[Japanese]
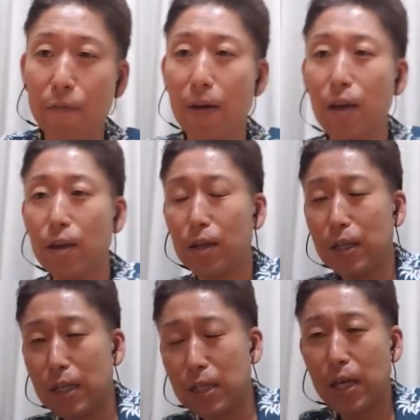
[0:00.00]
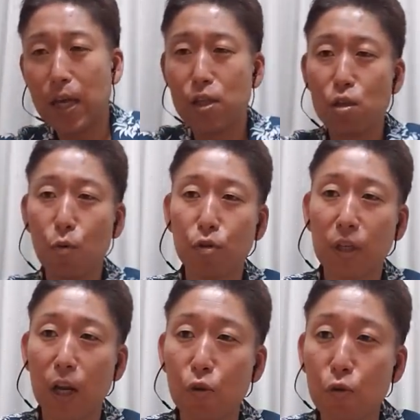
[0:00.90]
フェイエッジボイス
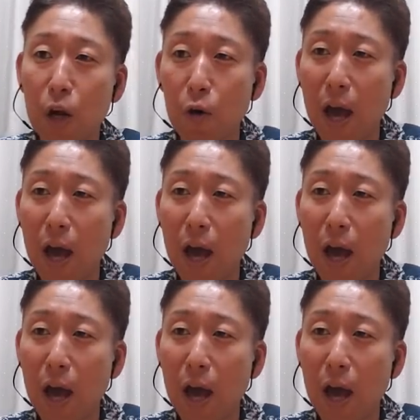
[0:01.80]
からの裏声。